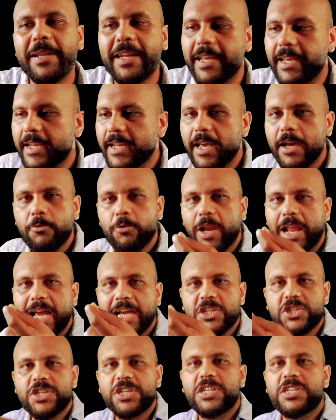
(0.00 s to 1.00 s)
من هنا
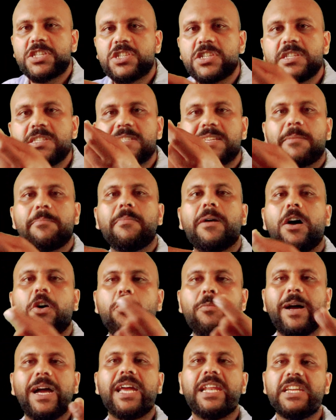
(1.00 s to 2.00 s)
والحشيش
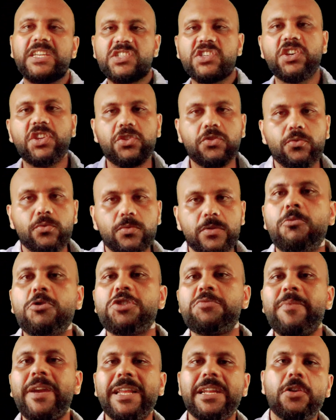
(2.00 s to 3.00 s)
سمعوا بقى ليه صيته
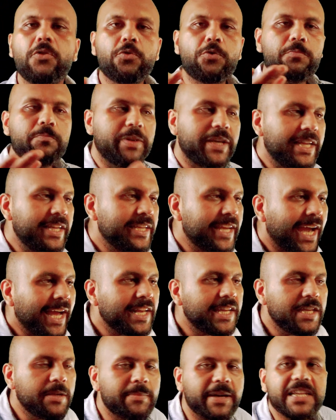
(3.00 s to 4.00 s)
واشمعنى الاوروبيين
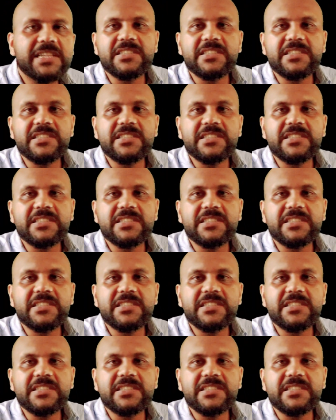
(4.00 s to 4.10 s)
يعني ما